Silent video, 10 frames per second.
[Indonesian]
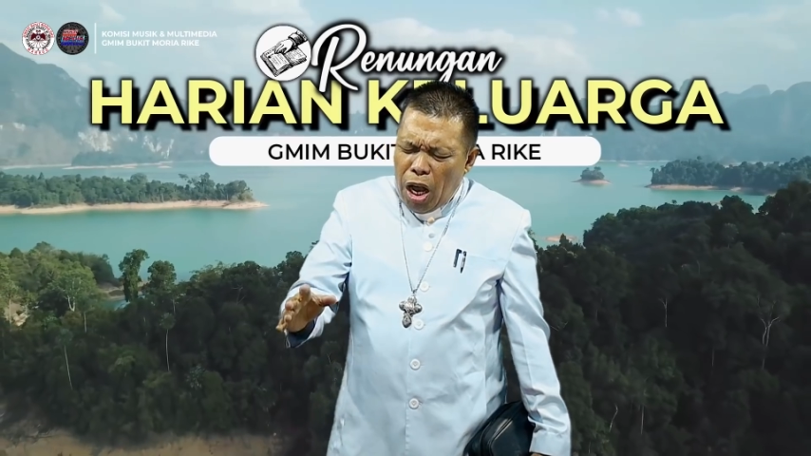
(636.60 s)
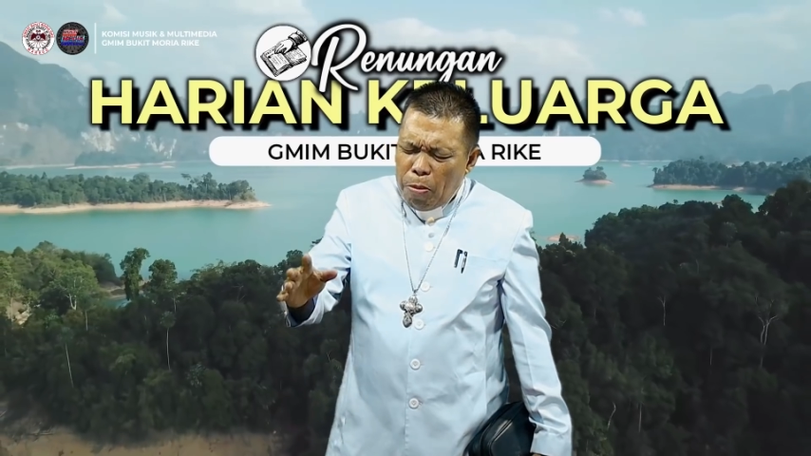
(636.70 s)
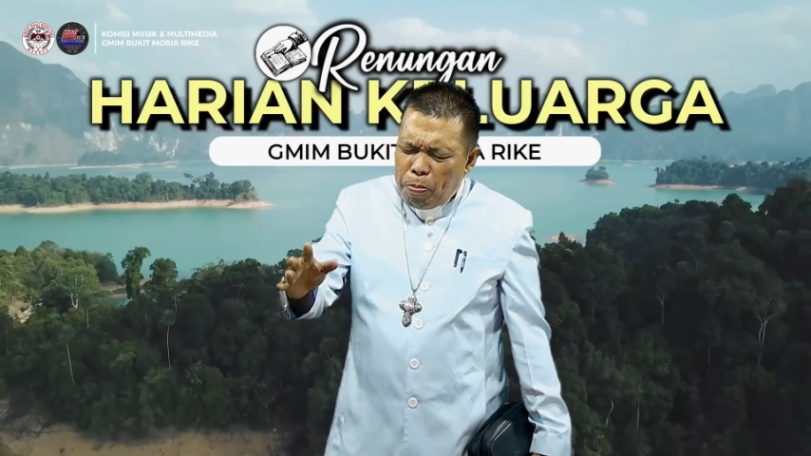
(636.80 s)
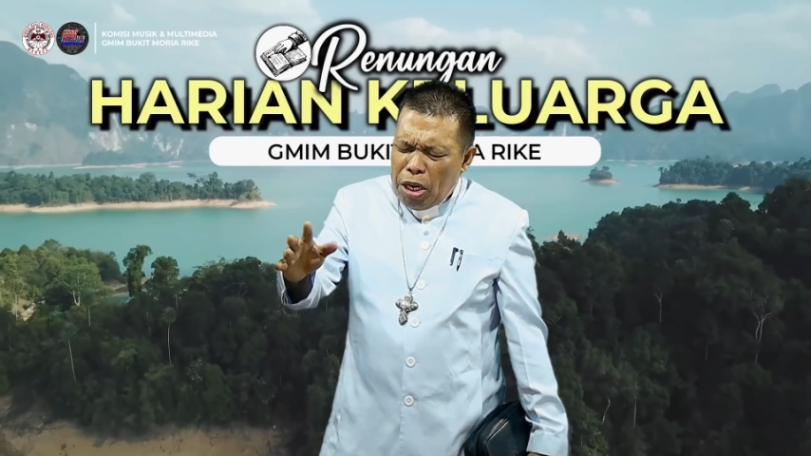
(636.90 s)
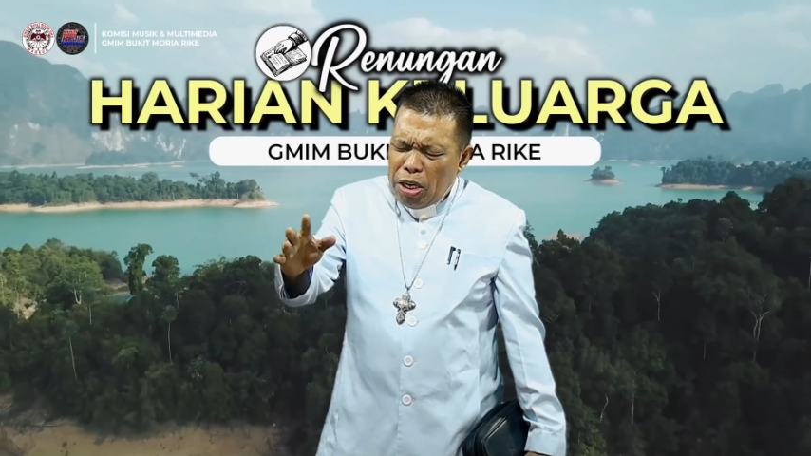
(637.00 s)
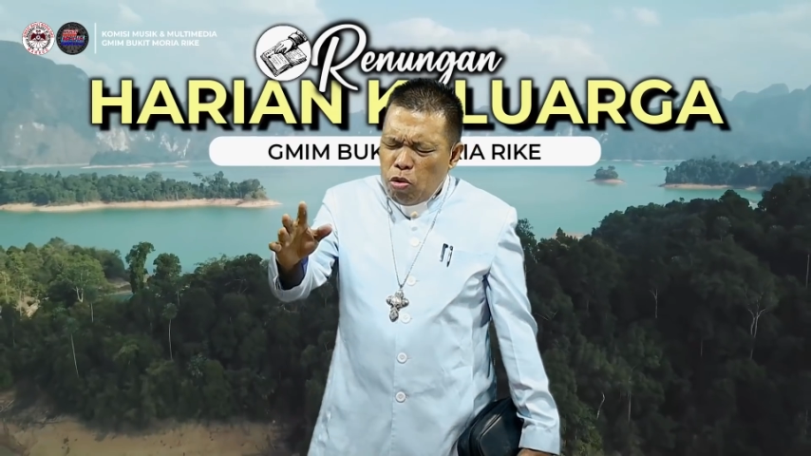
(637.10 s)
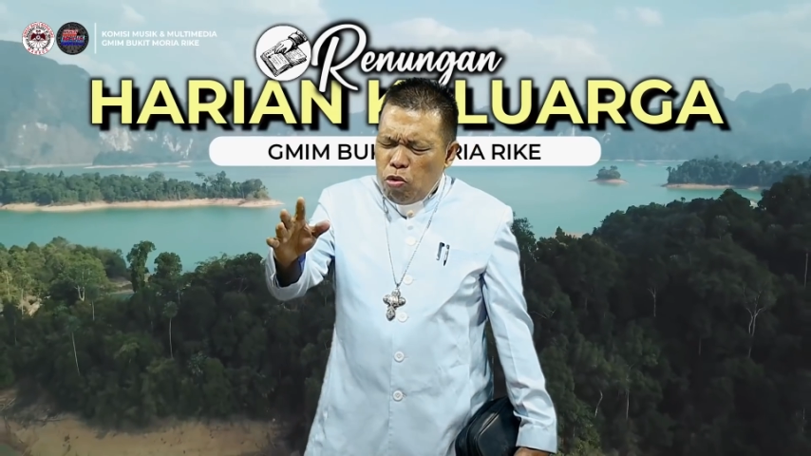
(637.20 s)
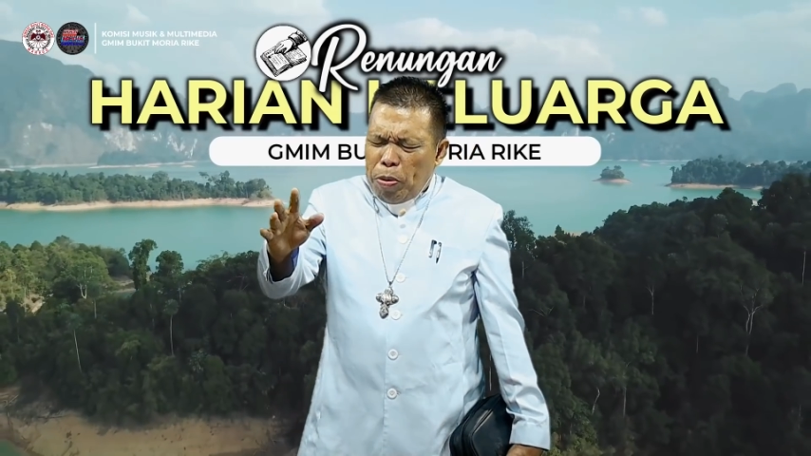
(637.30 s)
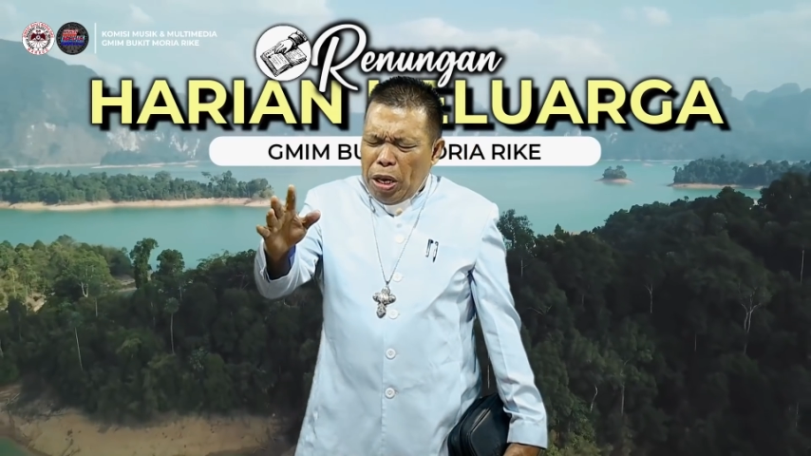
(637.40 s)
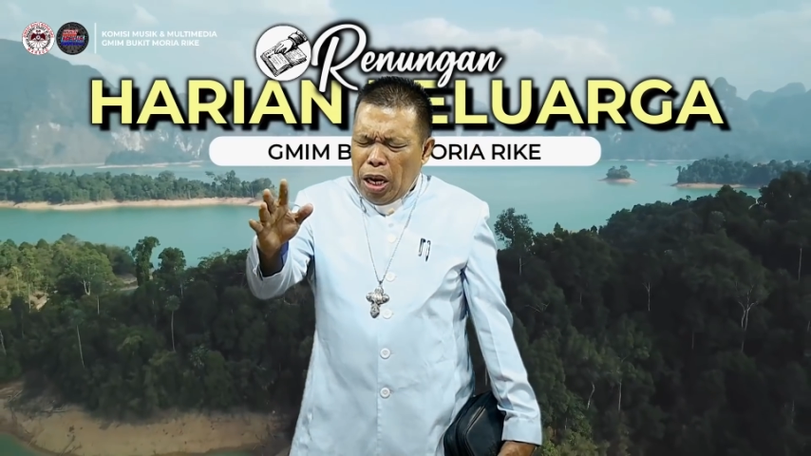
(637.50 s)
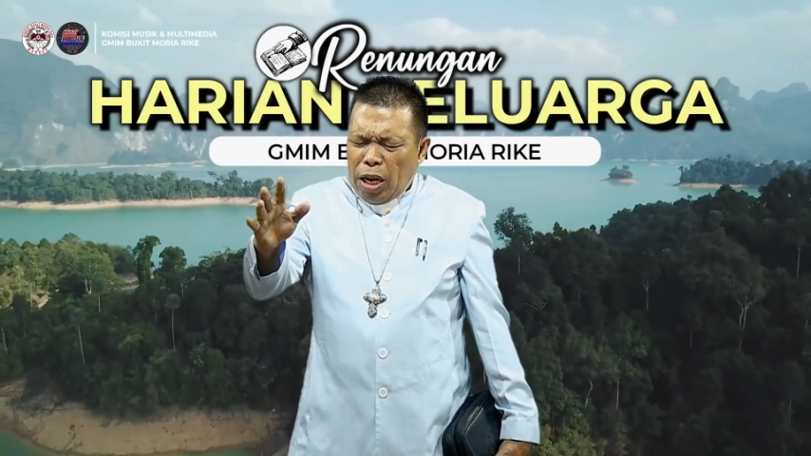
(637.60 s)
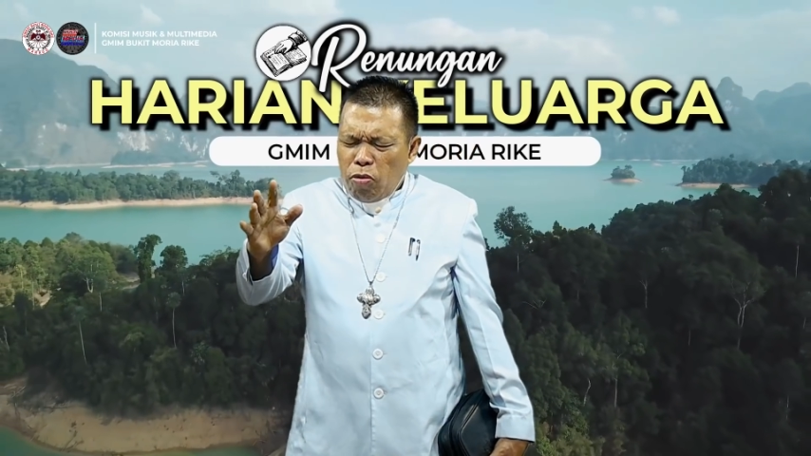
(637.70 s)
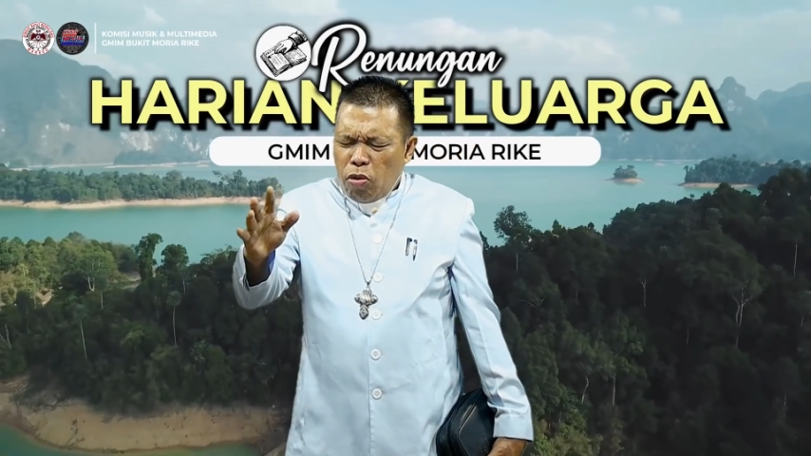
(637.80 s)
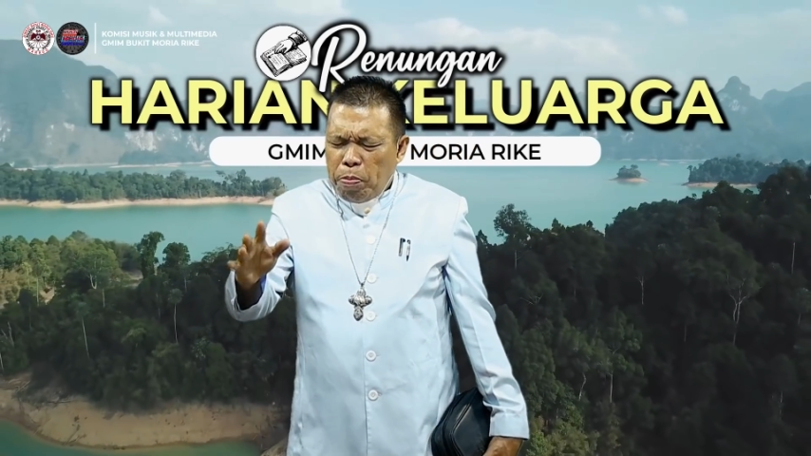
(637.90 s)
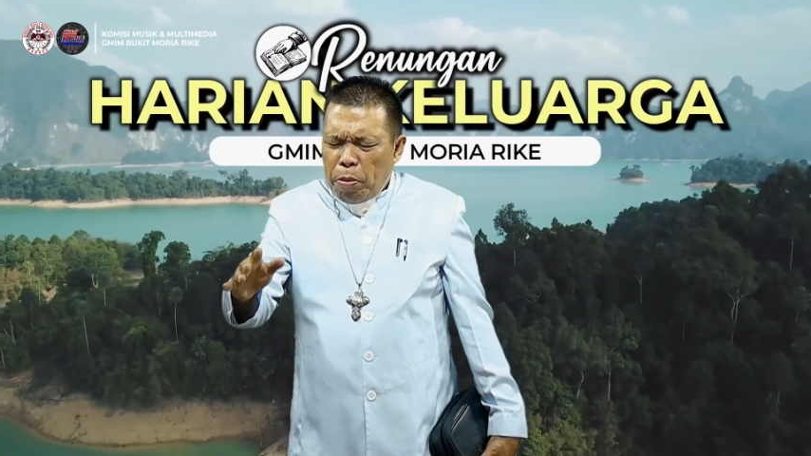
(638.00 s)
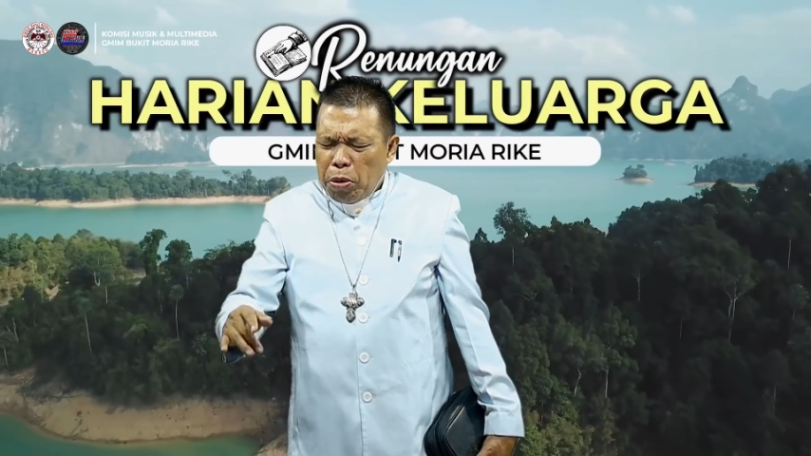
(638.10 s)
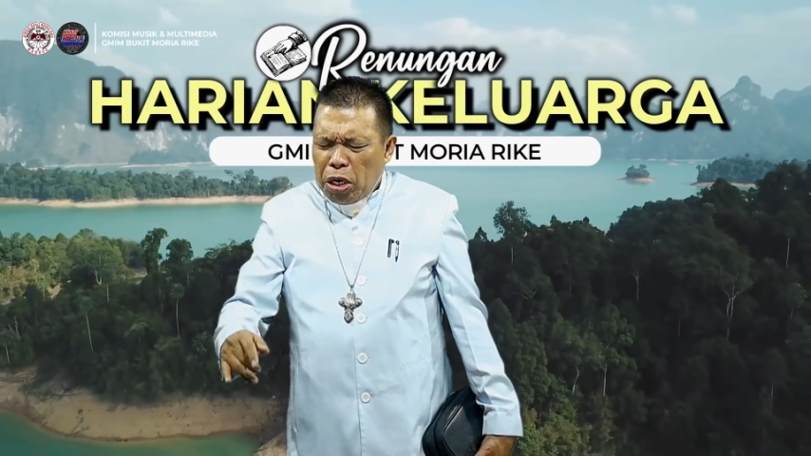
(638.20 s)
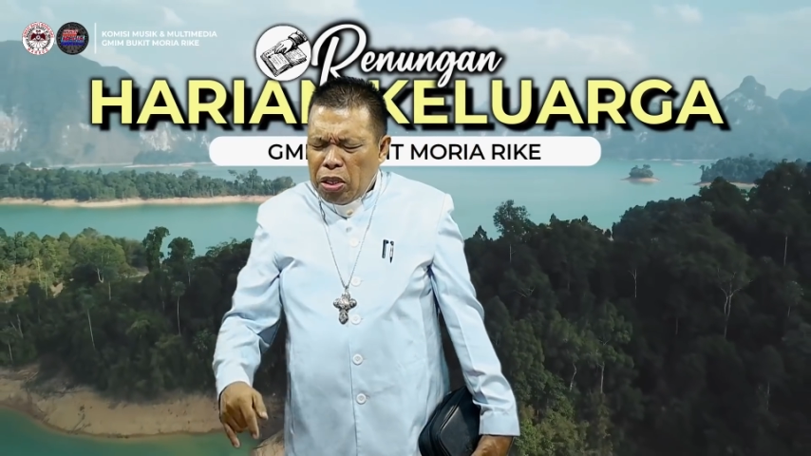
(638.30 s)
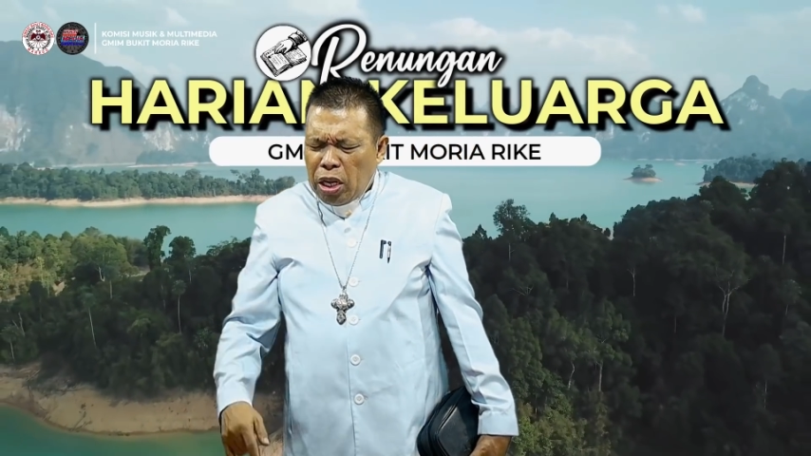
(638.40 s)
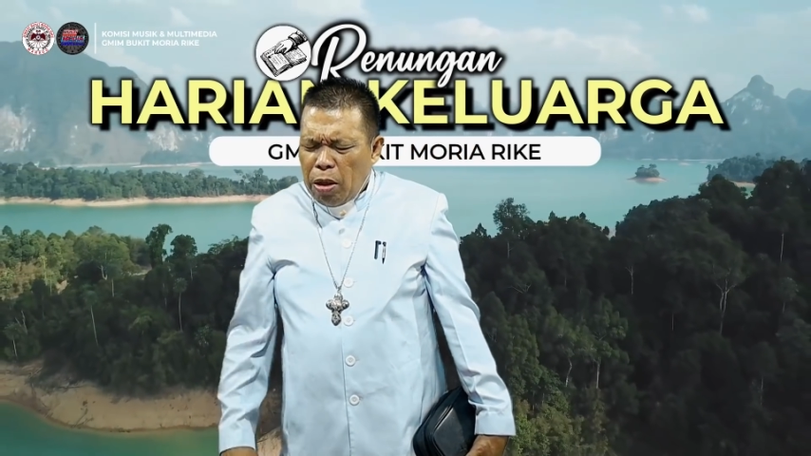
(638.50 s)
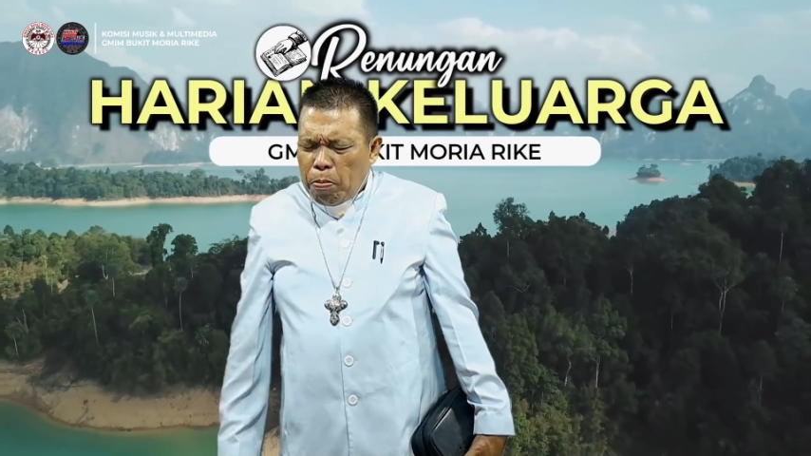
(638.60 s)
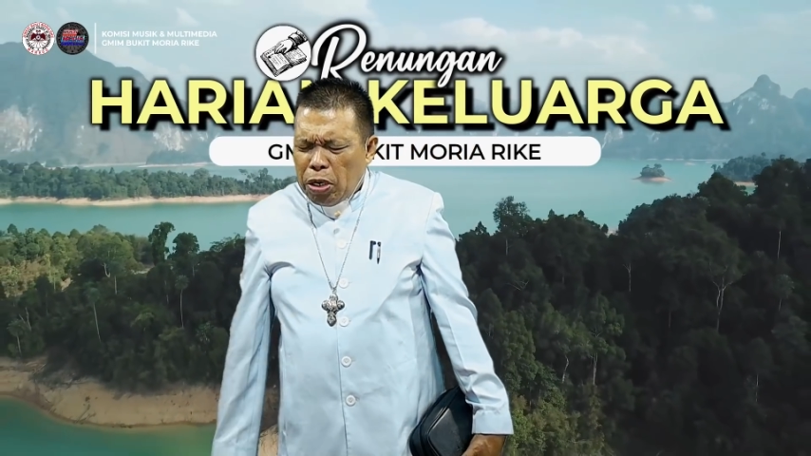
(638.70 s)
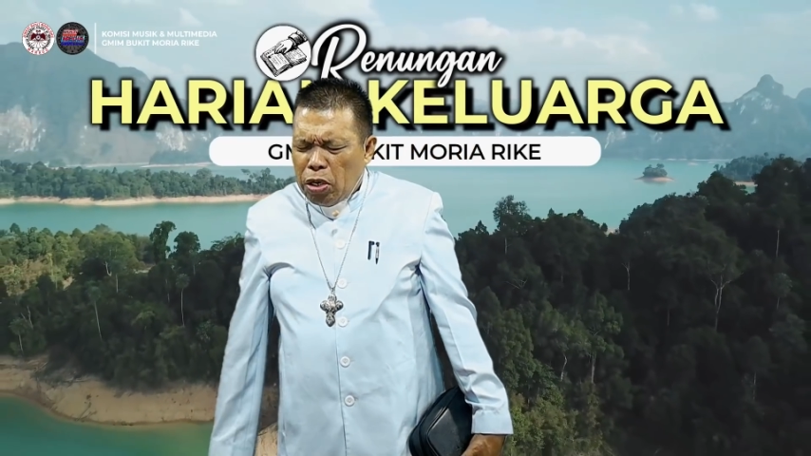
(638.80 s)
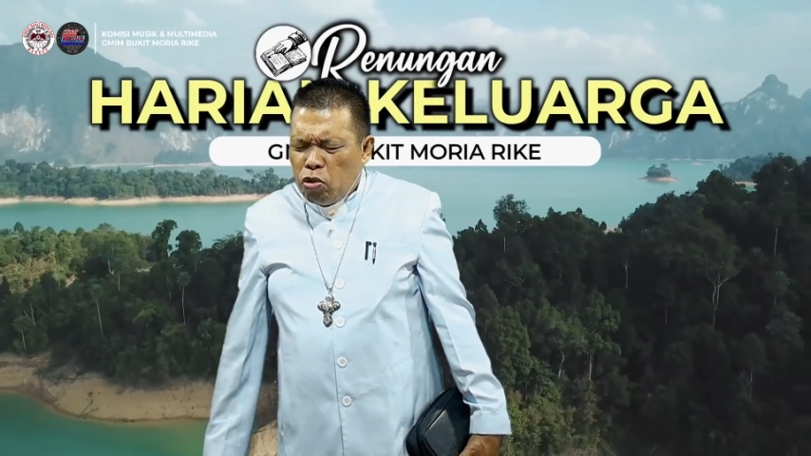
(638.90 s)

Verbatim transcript: apa yang diupayakan oleh pemerintah dapat